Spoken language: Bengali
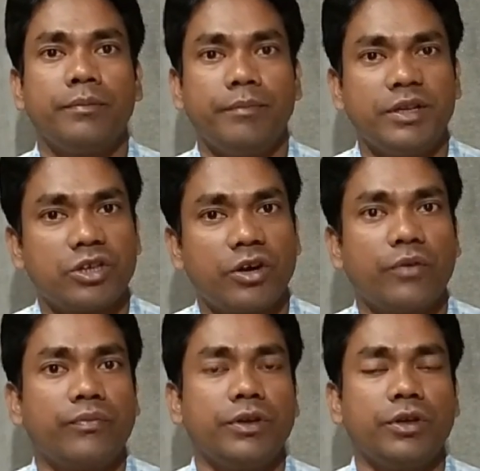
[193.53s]
ব্যাচেলার
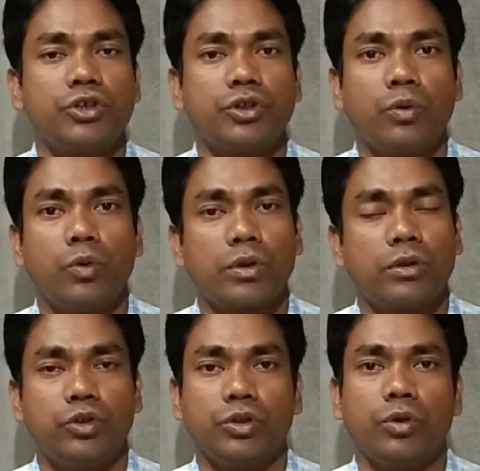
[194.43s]
অফ এডুকেশন কোর্স
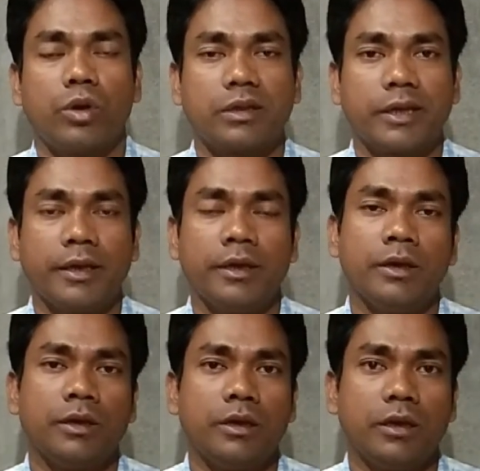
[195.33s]
যদি করা থাকে
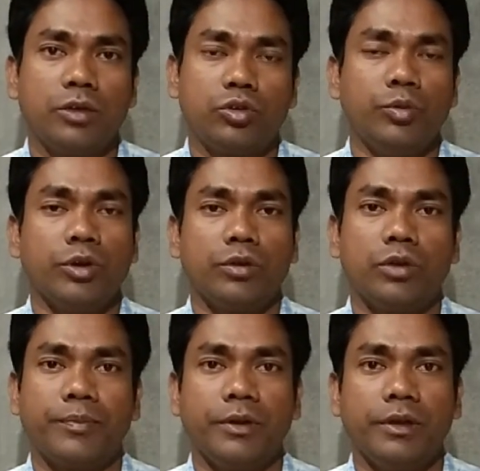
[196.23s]
তবুও কিন্তু
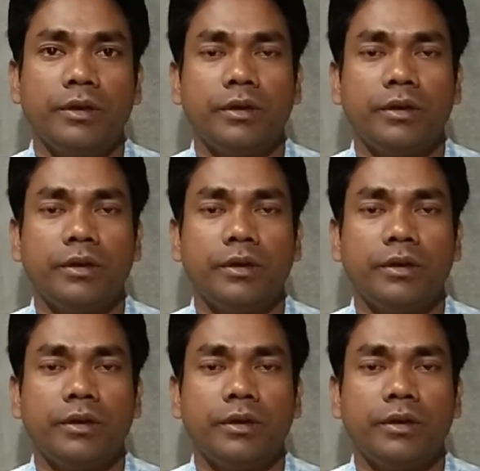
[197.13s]
আপনি